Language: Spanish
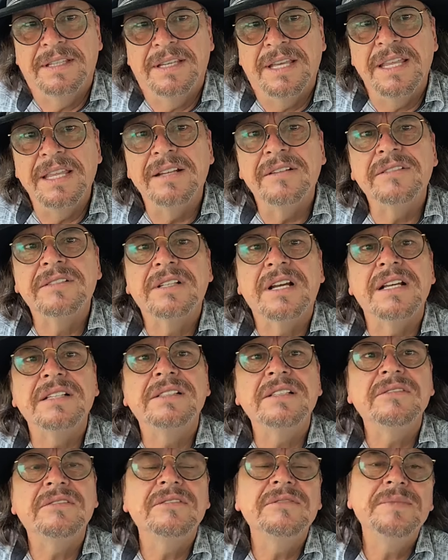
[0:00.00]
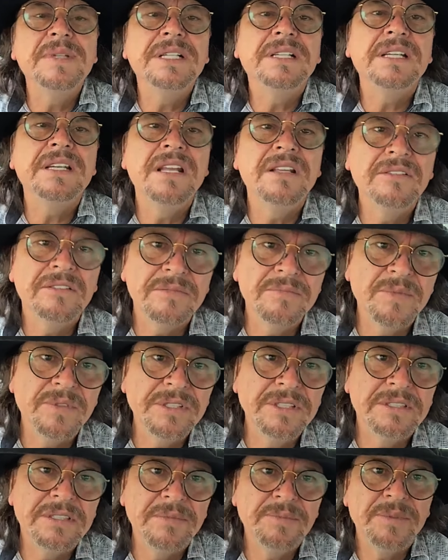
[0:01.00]
que de los casi 2.500
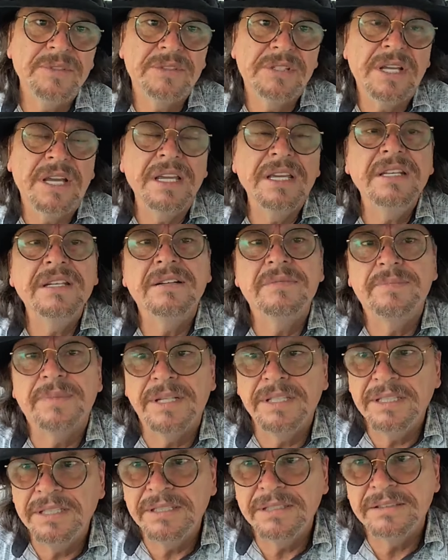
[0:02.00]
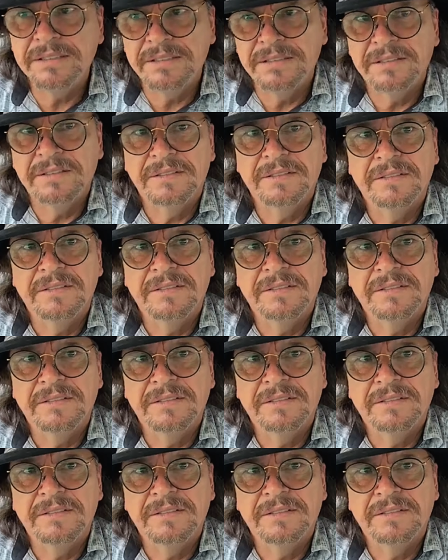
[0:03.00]
municipios que hay en el país,